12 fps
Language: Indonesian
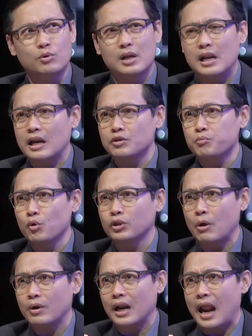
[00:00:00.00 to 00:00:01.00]
say udah dari 10
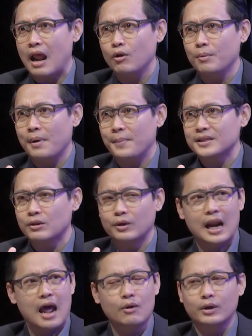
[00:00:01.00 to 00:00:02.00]
tahun yang lalu, 15 tahun
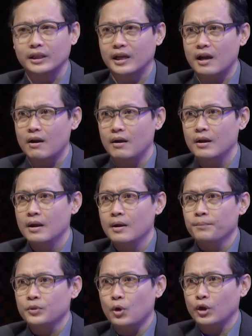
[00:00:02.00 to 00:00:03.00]
yang lalu ketika
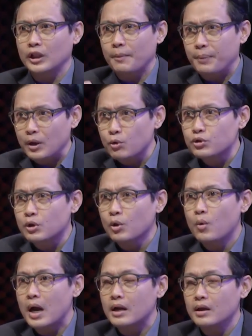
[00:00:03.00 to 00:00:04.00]
Toyota Prius
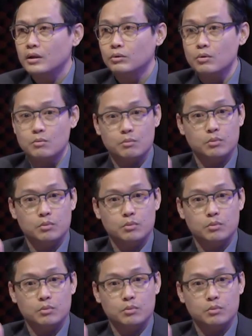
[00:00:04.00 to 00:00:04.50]
keluar hmm. itu